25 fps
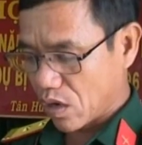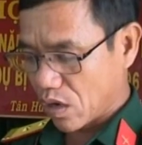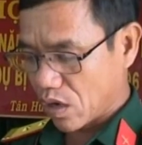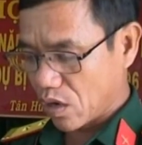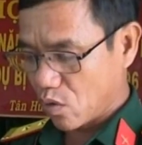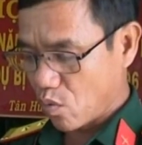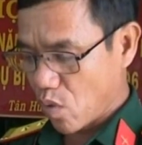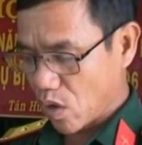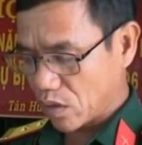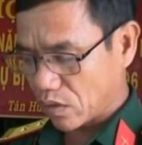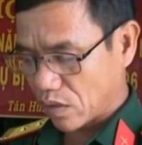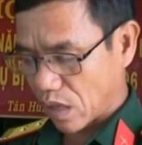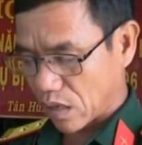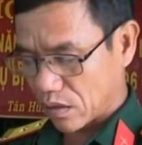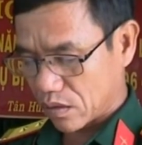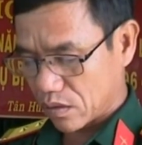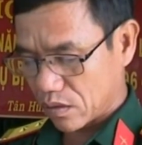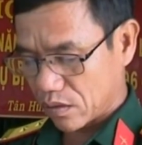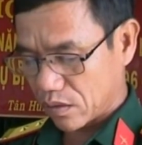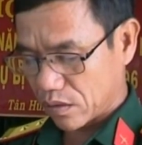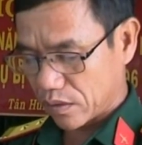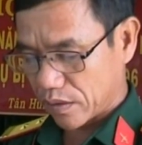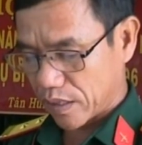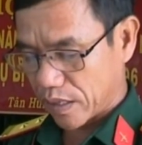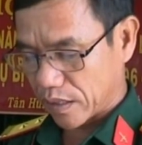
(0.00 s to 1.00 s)

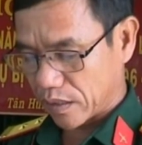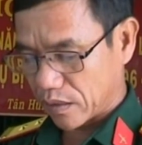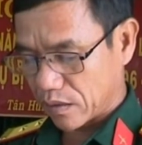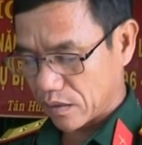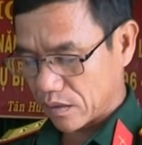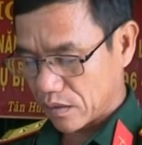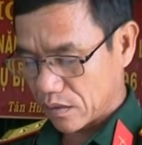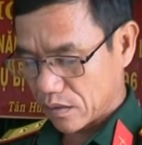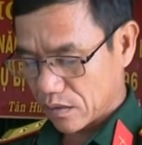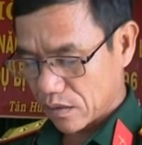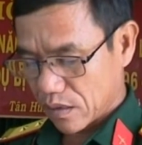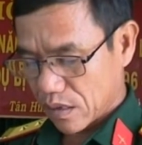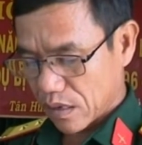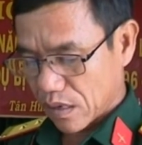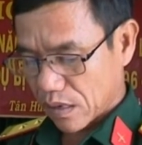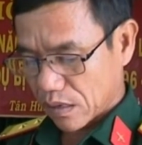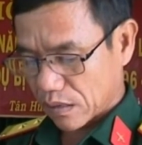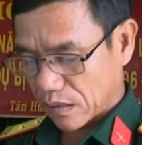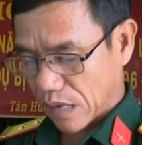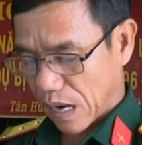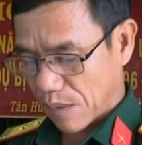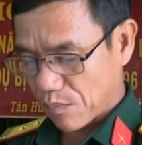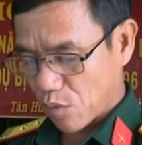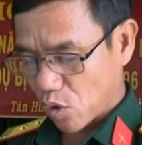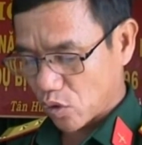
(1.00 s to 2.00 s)
1996-2016,
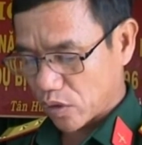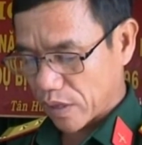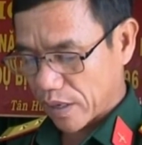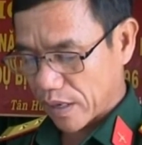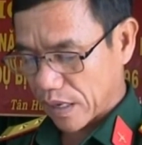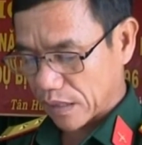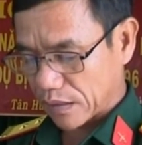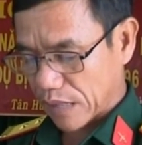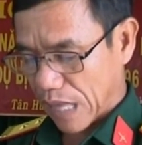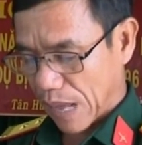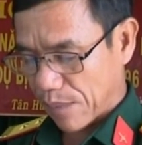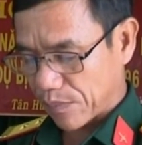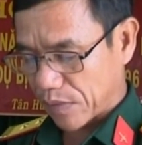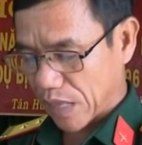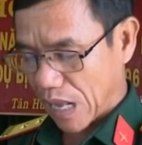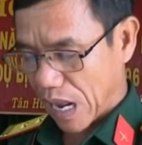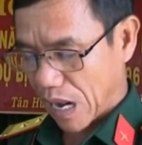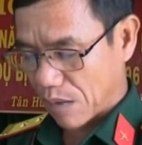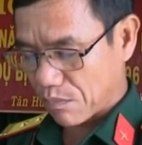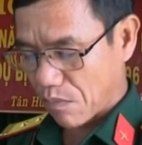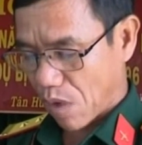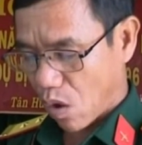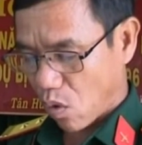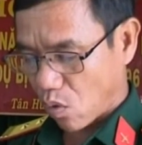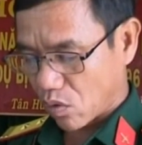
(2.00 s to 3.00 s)
hàng năm, huyện Tân
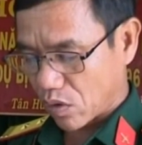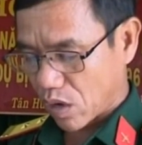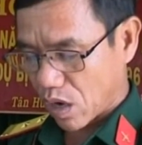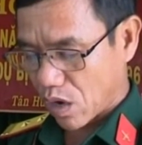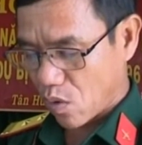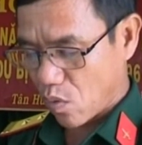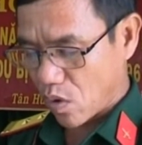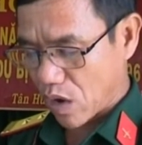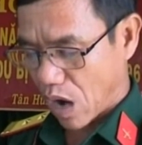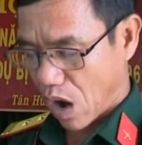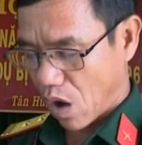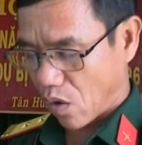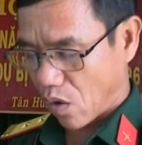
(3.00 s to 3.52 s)
Hưng quy động lực